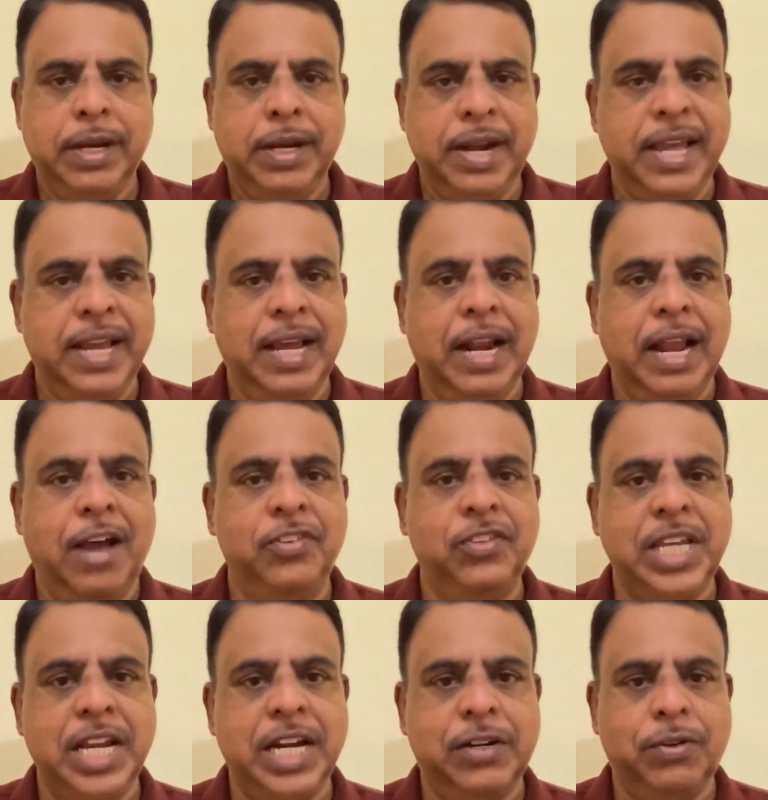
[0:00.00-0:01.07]
நீங்கள்
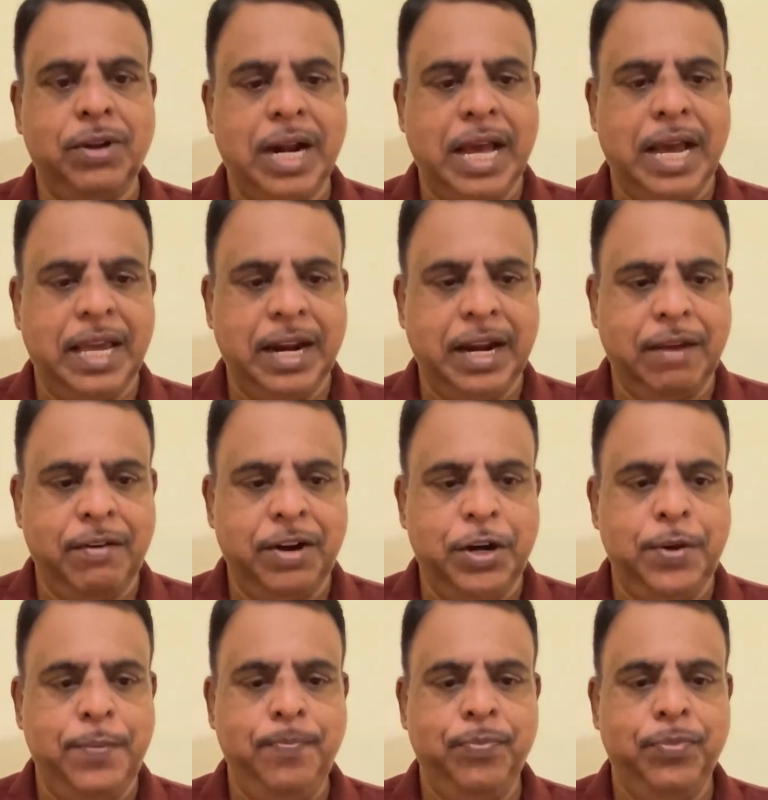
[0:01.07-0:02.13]
ஆசையற்றவர்களாக இருக்க
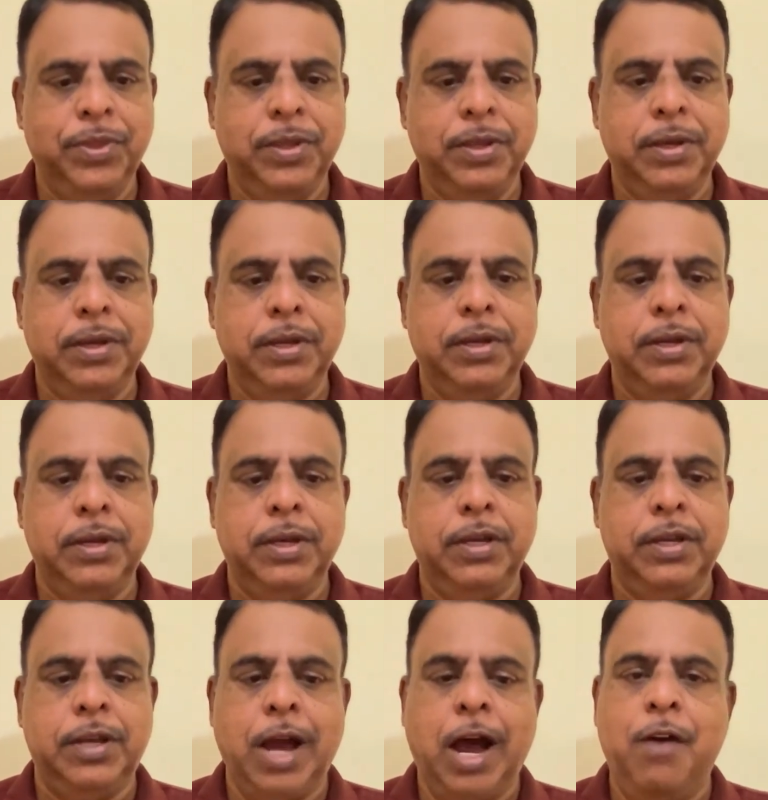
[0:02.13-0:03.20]
வேண்டும்
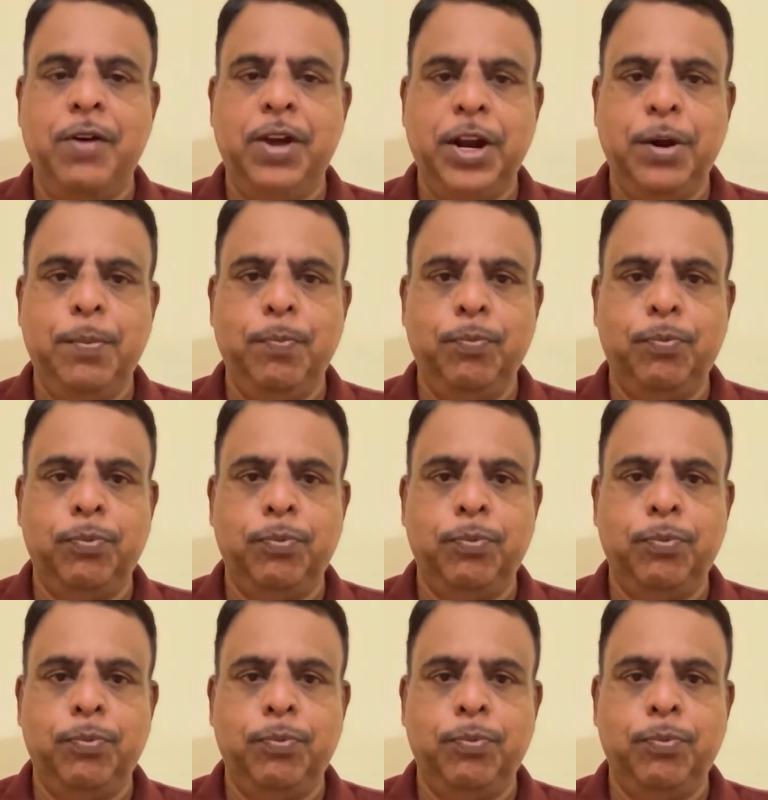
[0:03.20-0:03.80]
யாவரேனும்